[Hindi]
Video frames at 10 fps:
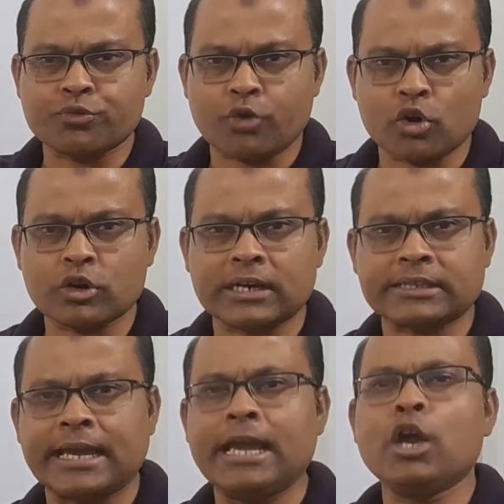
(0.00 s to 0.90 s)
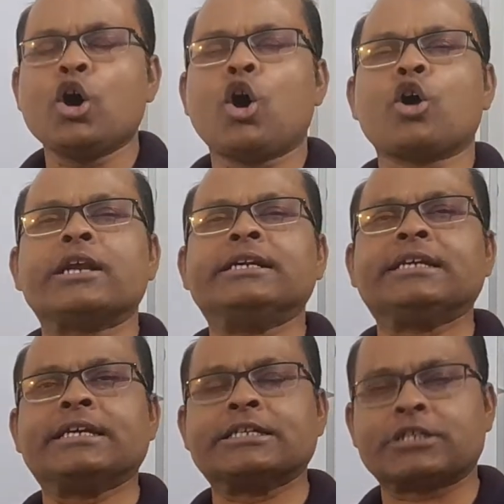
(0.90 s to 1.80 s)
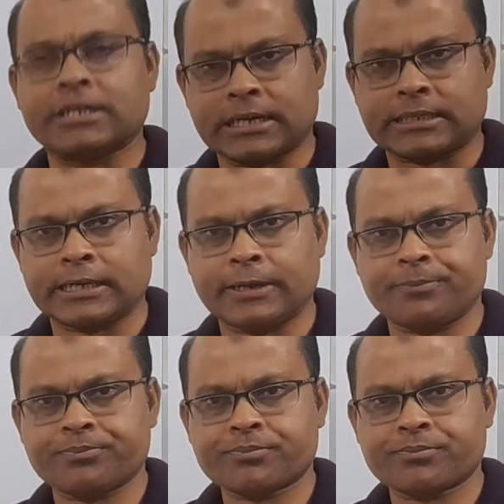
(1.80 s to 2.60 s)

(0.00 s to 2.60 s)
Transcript: को फॉलो करते हैं और इंटीग्रेशन करते हैं